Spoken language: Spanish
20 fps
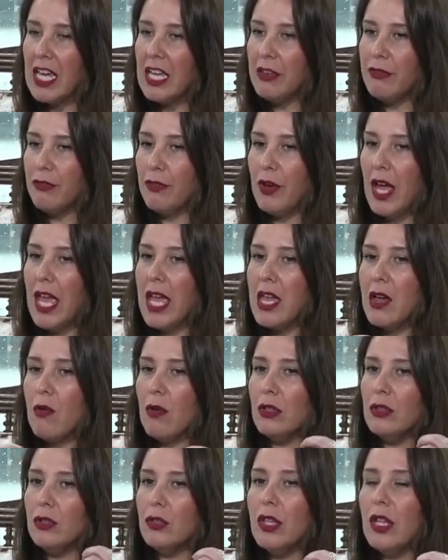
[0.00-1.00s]
Y fue ahí
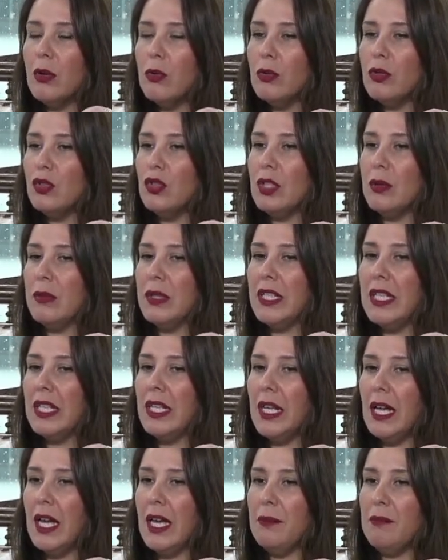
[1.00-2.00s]
cuando de alguna otra
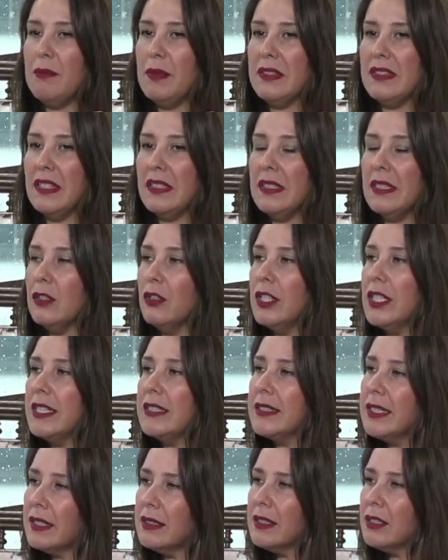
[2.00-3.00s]
manera empezaste a
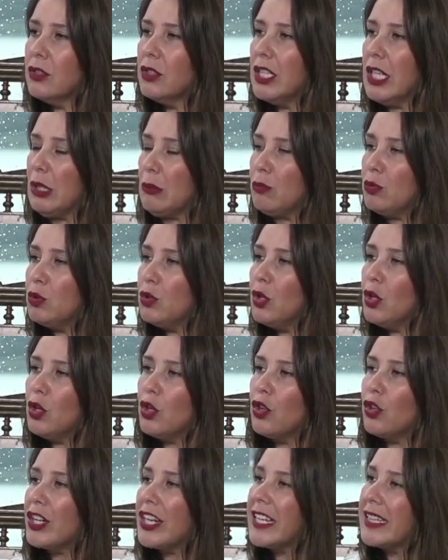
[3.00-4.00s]
conectarte con el mundo del
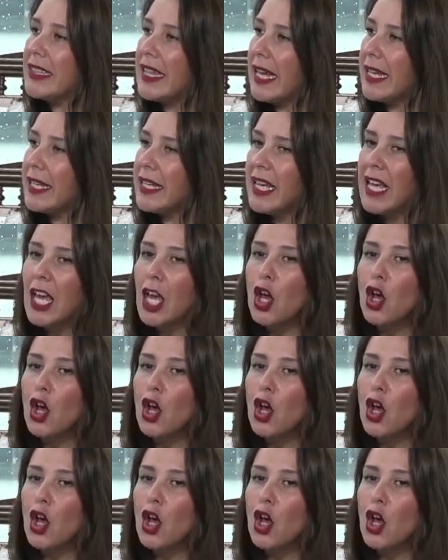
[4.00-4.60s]
corretaje.